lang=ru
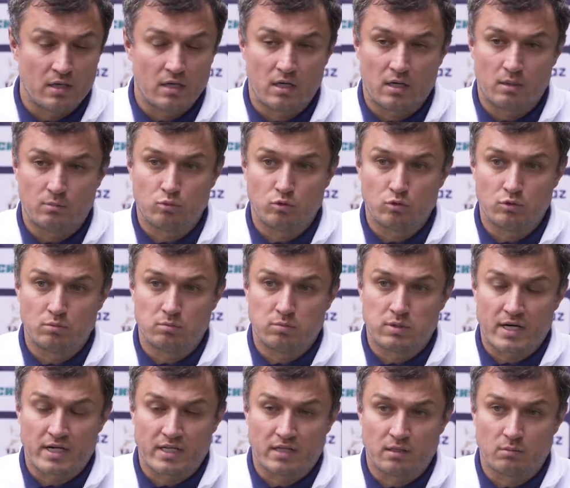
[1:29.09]
а, будет
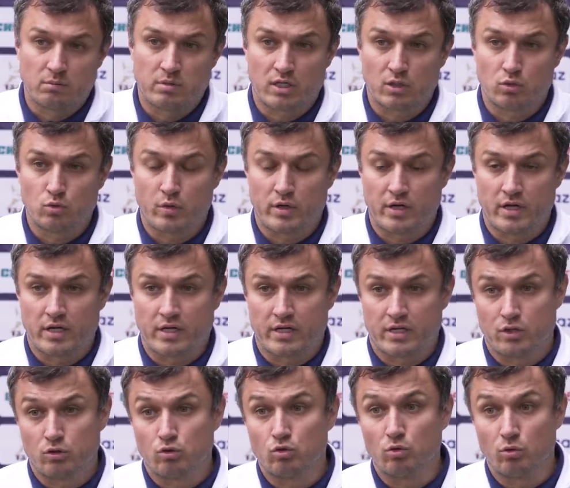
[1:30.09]
брать лаборатория
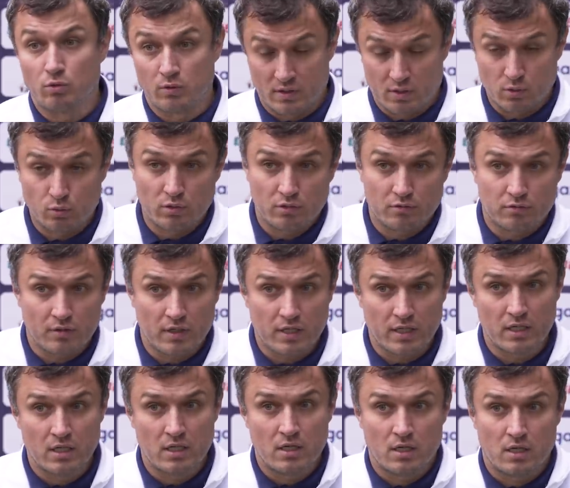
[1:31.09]
аккредитованная
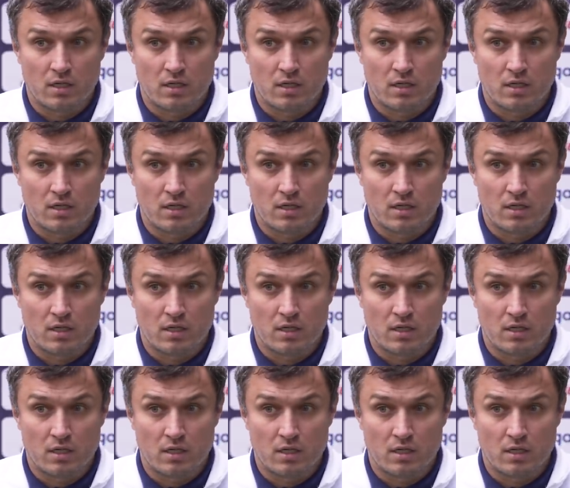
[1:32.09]
УЕФА.